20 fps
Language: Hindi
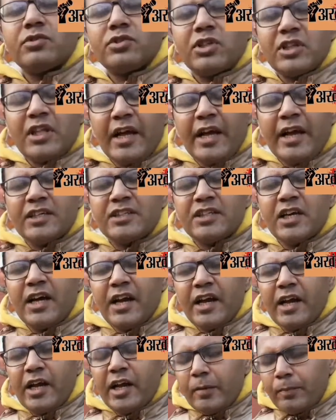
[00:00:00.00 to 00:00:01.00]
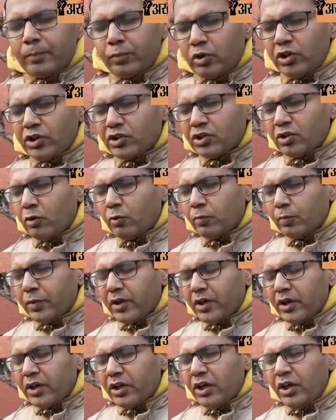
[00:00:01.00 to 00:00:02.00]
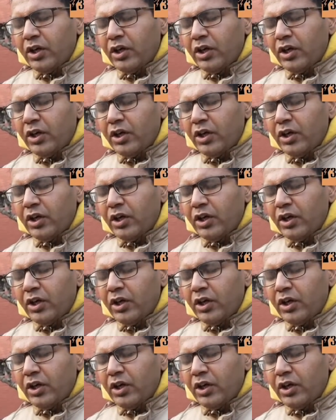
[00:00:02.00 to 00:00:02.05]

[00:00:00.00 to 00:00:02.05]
जताया जा रहा है पुलिस के ऊपर